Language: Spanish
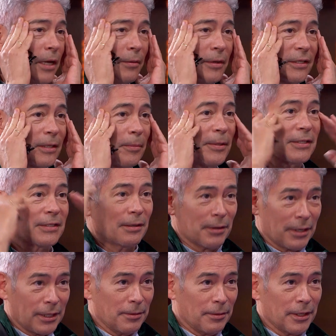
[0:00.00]
cabeza pensaba
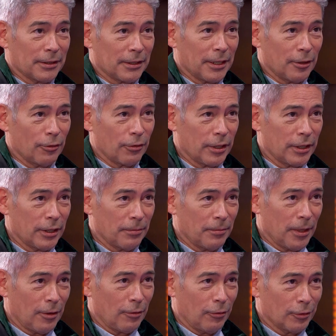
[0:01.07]
que le iban a traer los Reyes
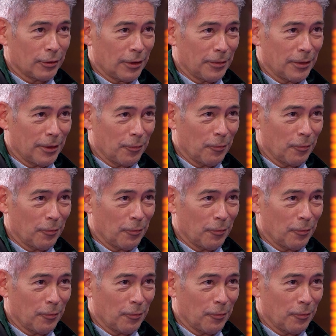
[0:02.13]
Magos otra vez de